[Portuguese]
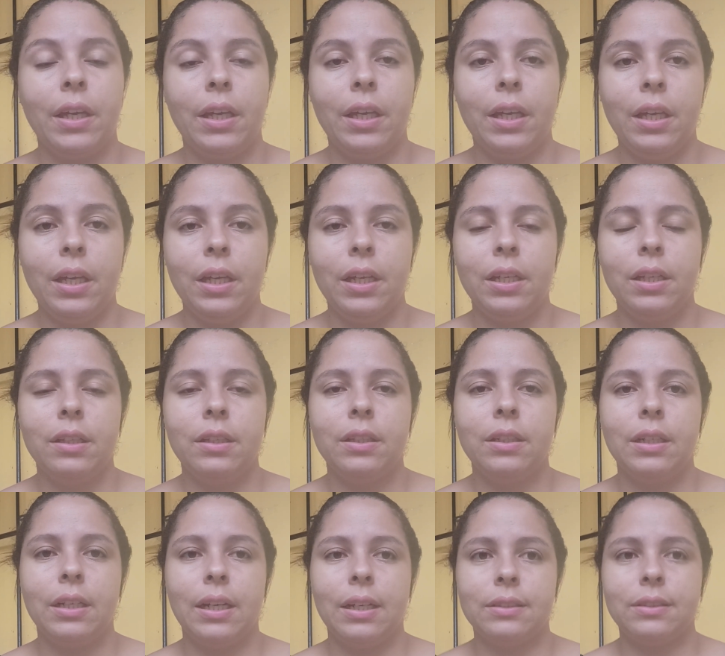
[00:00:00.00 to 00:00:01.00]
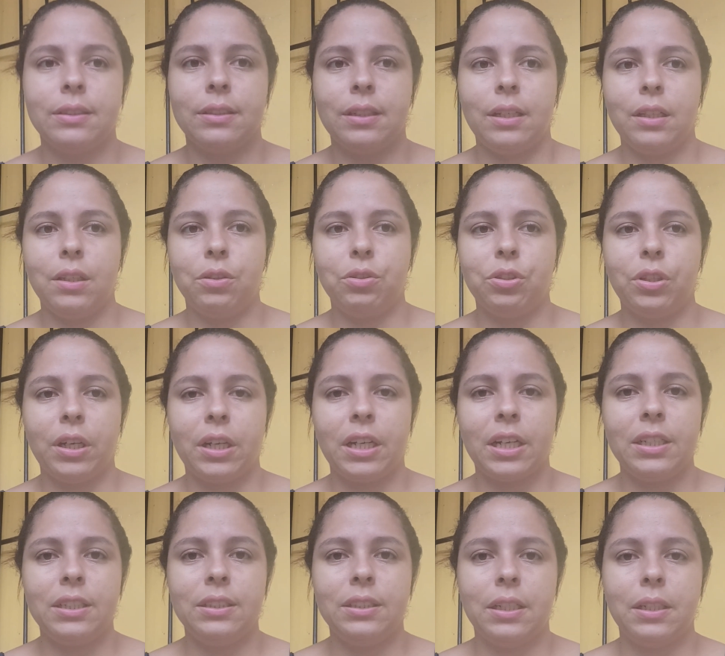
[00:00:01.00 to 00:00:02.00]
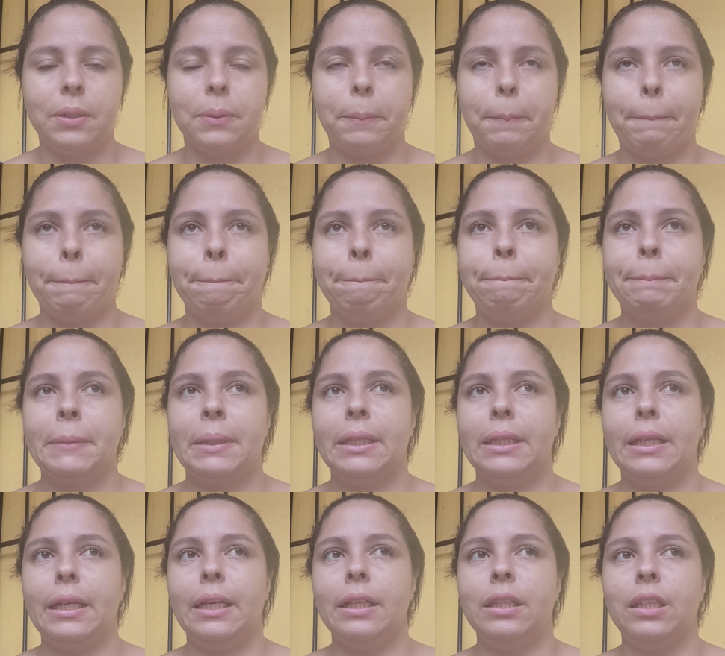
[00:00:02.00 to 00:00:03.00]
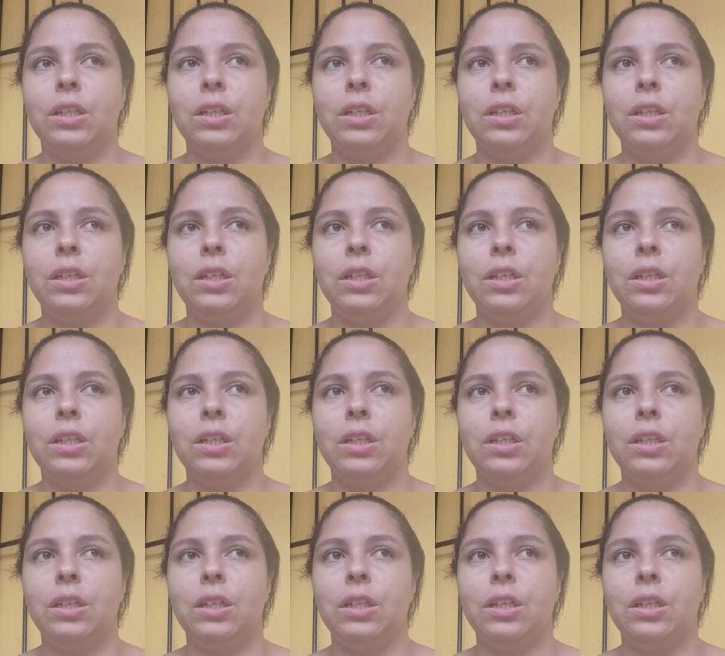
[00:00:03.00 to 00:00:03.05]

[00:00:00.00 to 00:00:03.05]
e graças a Deus tá crescendo, né?